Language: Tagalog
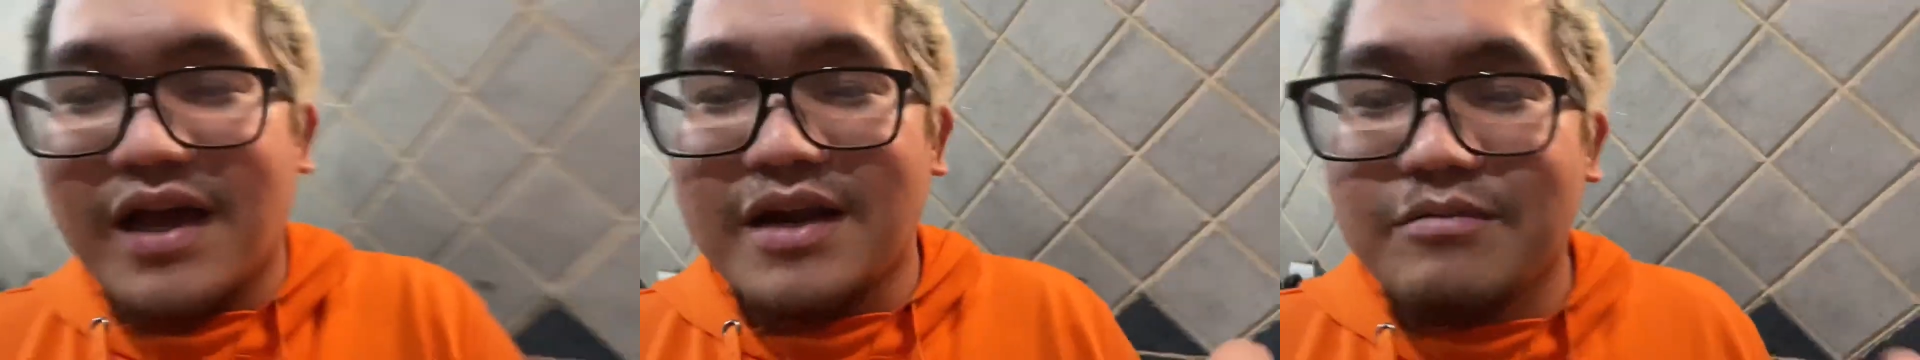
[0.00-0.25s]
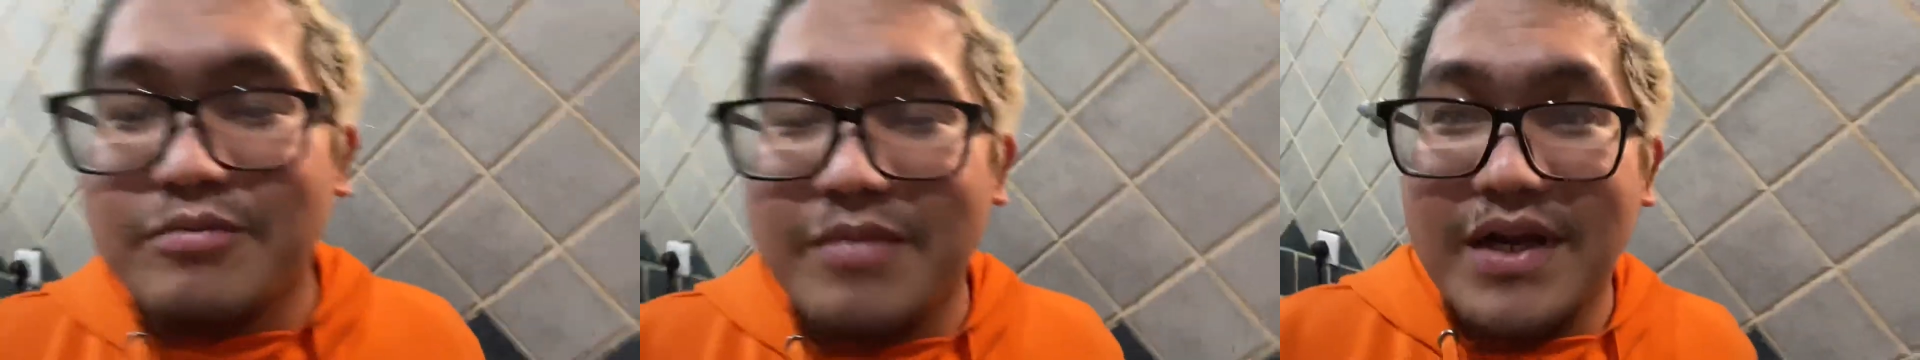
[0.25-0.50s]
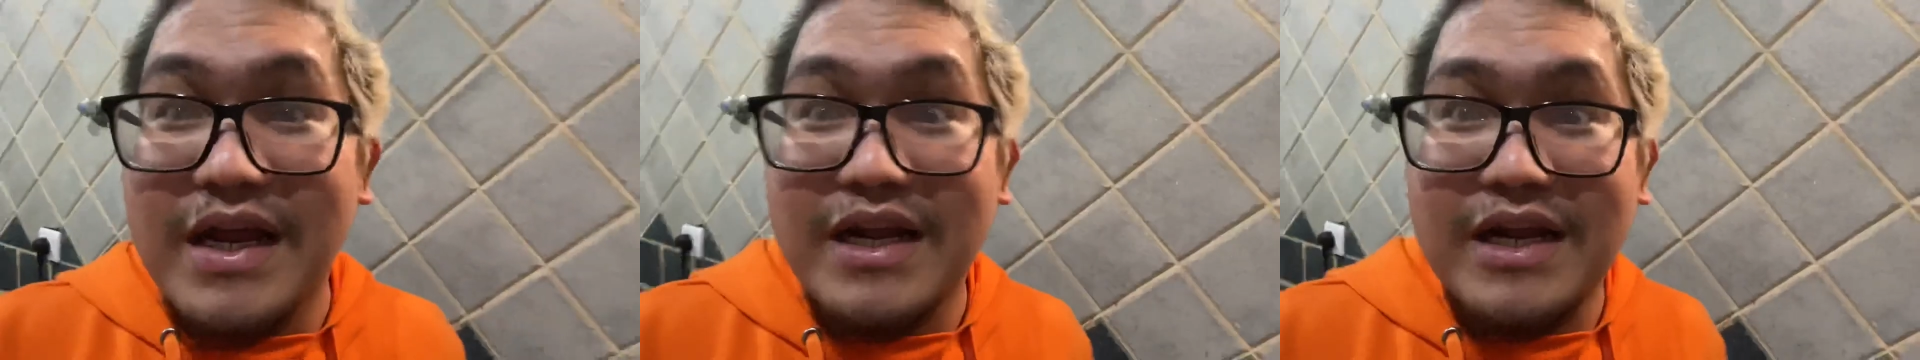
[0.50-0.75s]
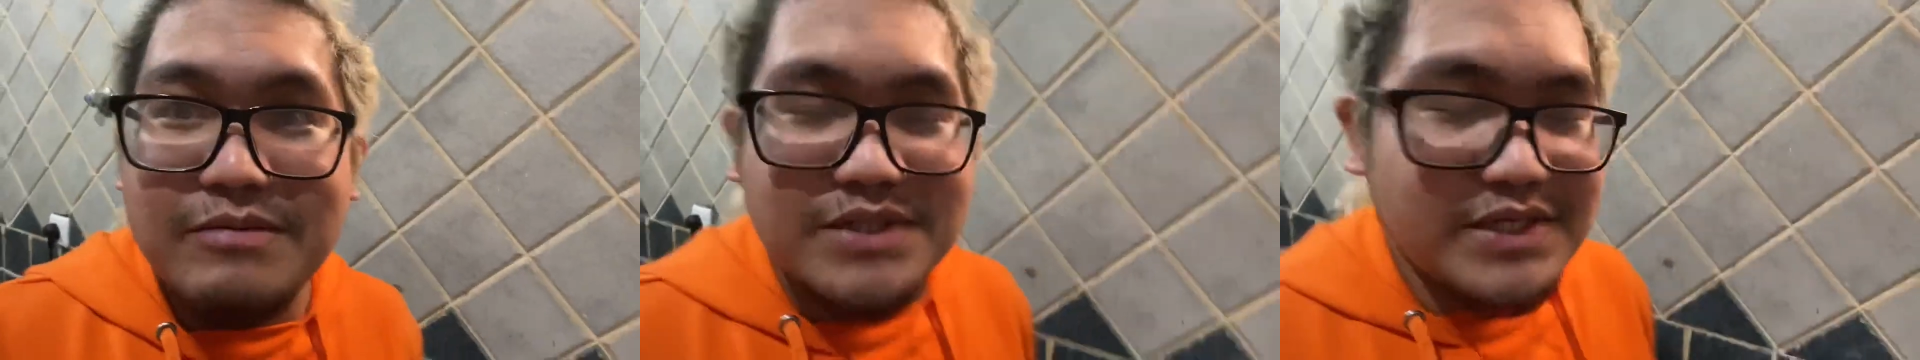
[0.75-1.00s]
Kala mo
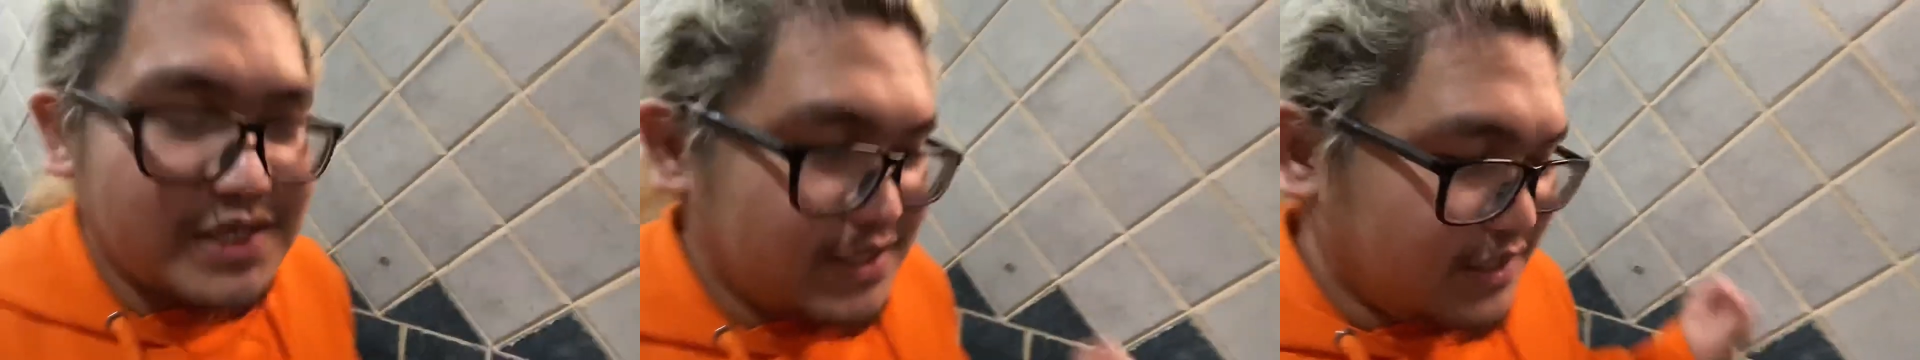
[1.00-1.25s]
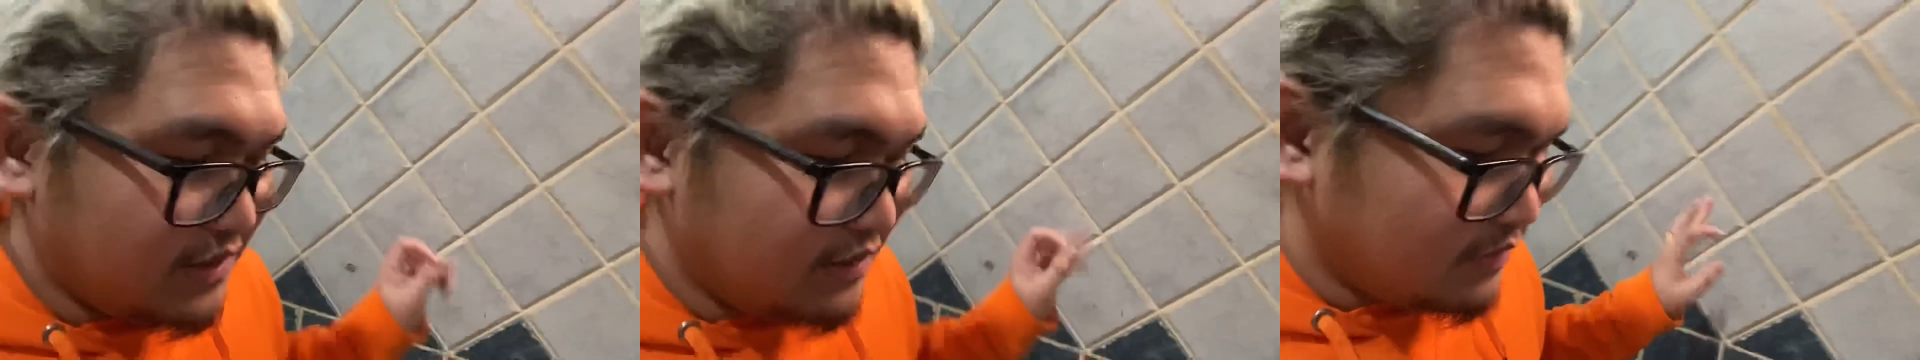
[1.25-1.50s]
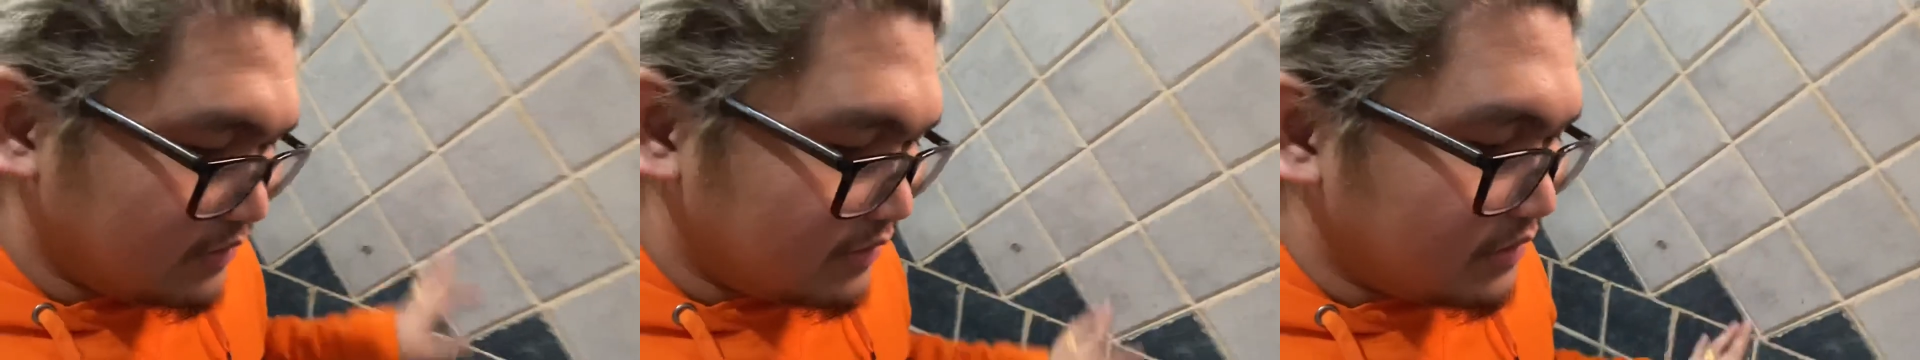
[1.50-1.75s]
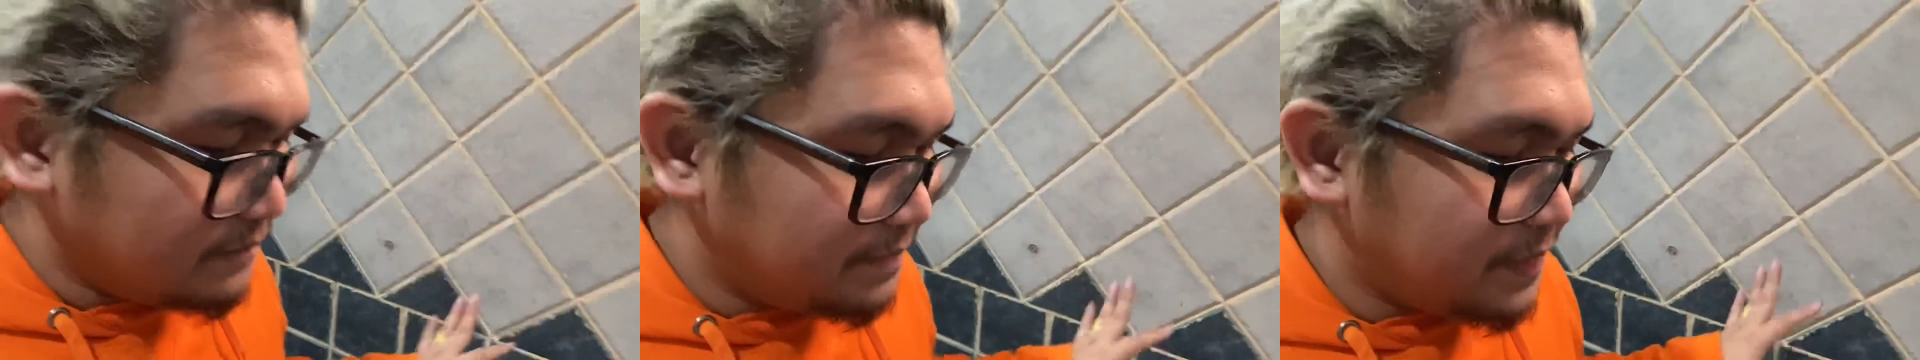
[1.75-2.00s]
maglalabas sa
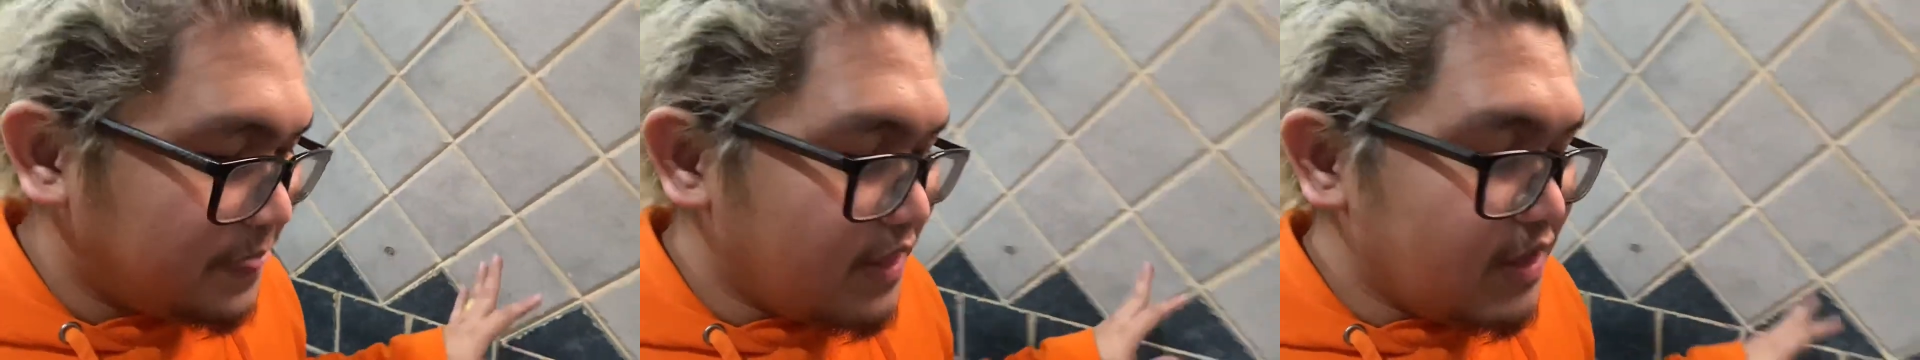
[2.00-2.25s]
ilog.